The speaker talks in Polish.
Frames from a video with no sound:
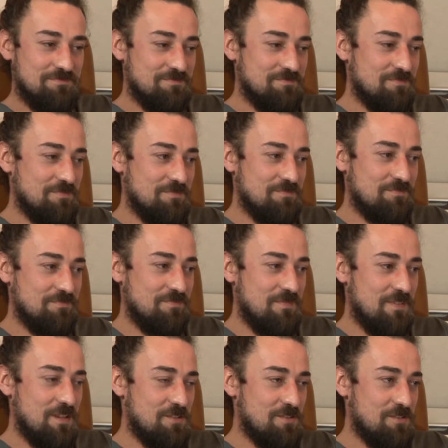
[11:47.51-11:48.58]
Nie jest?
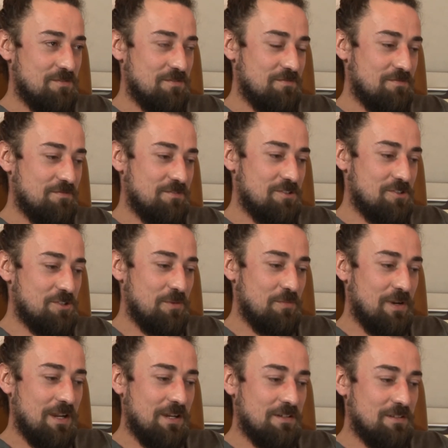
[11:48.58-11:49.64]
Znaczy coś
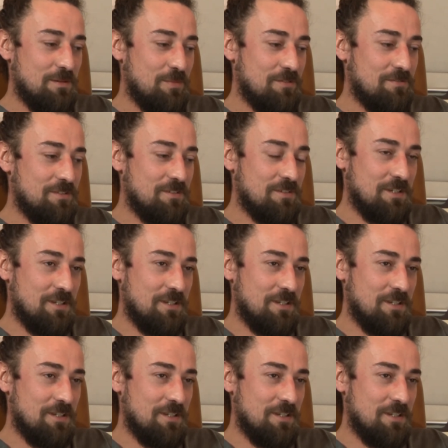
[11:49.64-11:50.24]
dobrego na pewno.